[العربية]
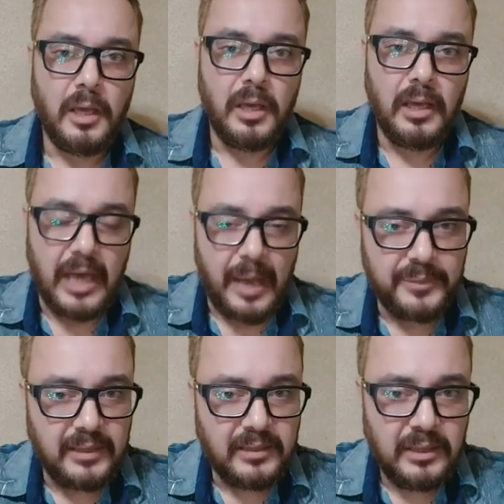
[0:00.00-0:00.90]
أه،
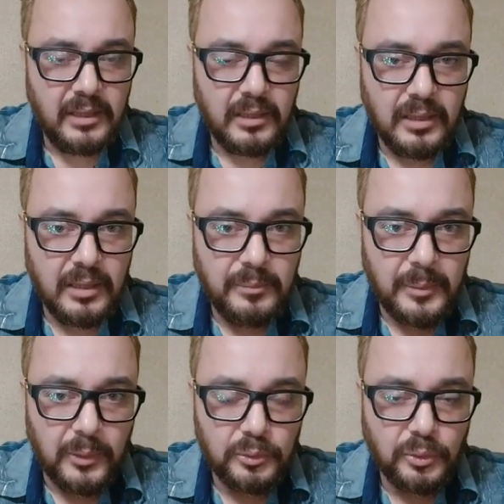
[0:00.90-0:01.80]
هبتدي أه،
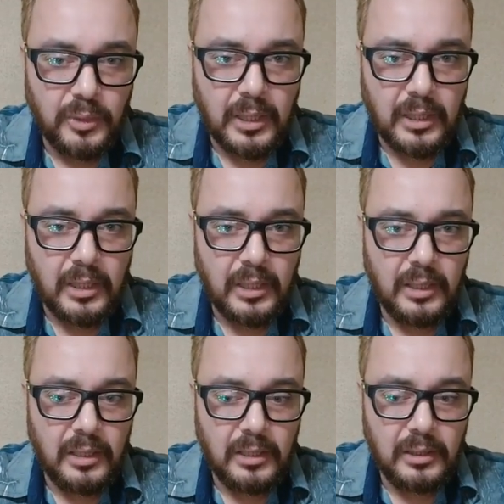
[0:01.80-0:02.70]
بموضوع أه،
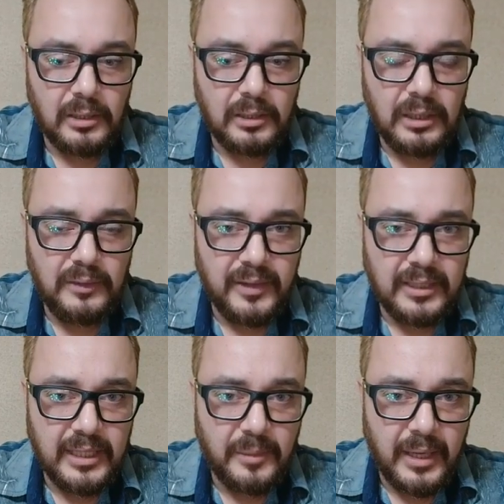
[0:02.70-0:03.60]

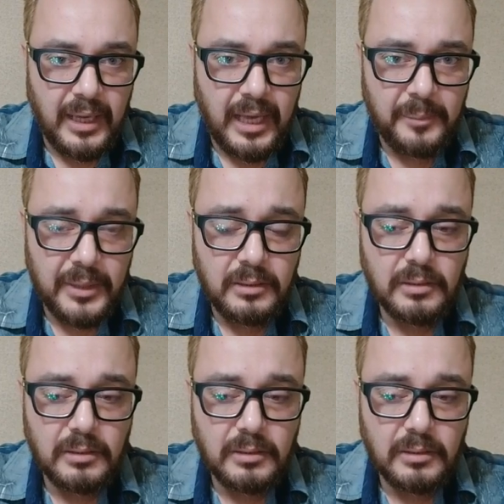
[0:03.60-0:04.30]
الفنانه مها احمد